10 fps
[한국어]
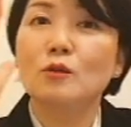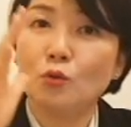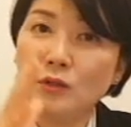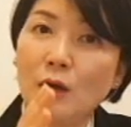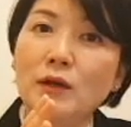
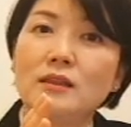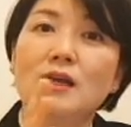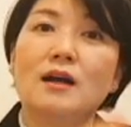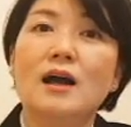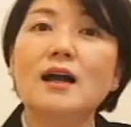또
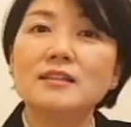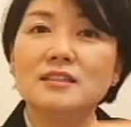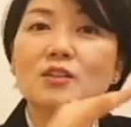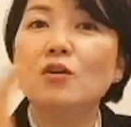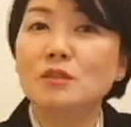나왔다가 하는
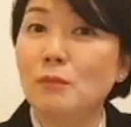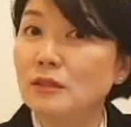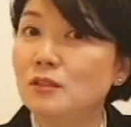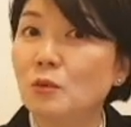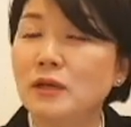그런
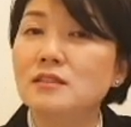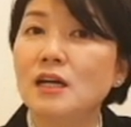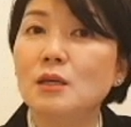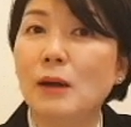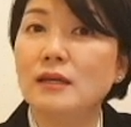음악들
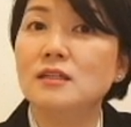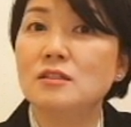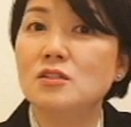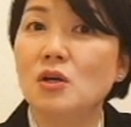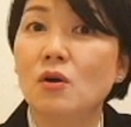굉장히 많이
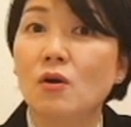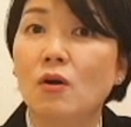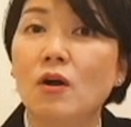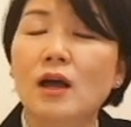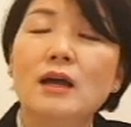있죠.